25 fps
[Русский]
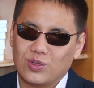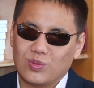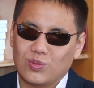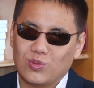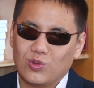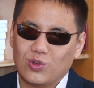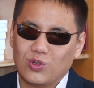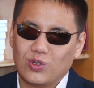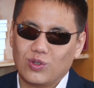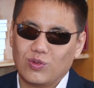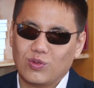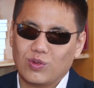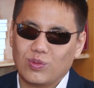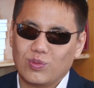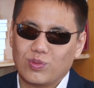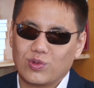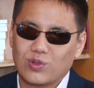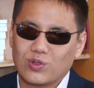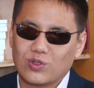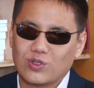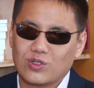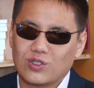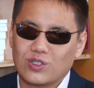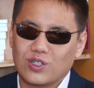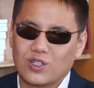многие
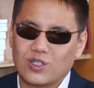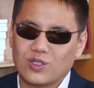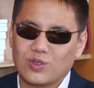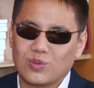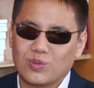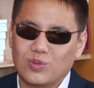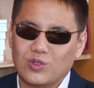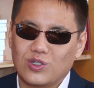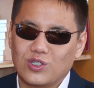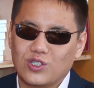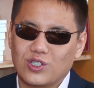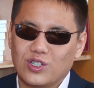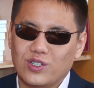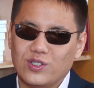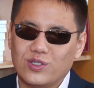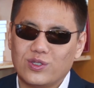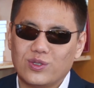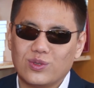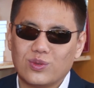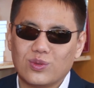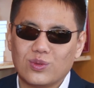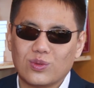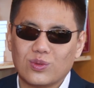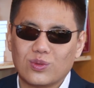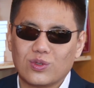вопросы сразу разом решались,
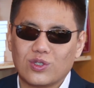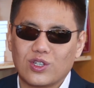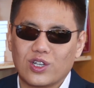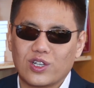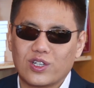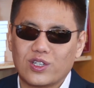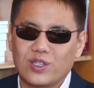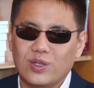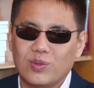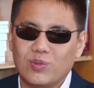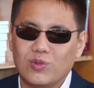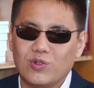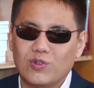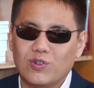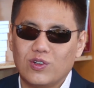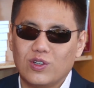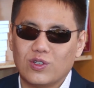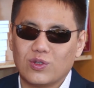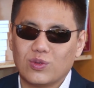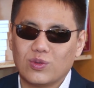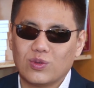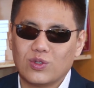но так не бывает.